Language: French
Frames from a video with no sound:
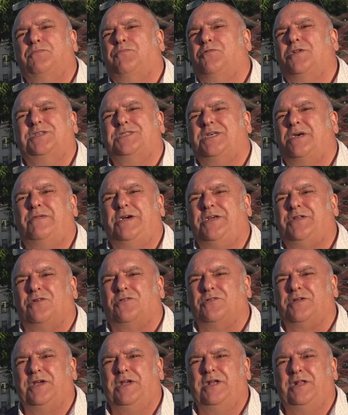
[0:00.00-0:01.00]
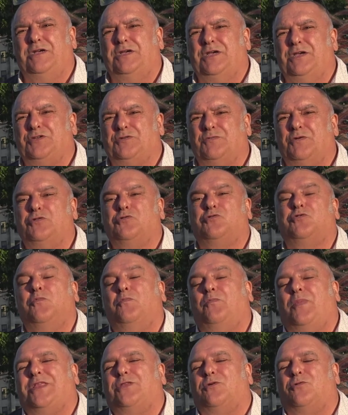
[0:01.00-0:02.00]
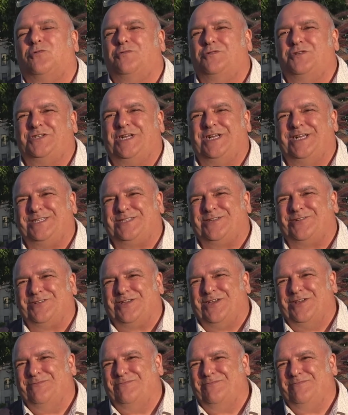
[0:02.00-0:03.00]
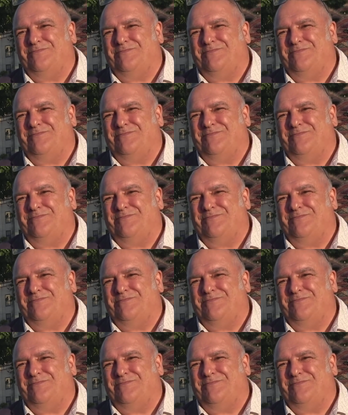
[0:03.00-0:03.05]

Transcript: peu les abeilles tranquilles et je m'en occupe pas trop, je les laisse tranquilles.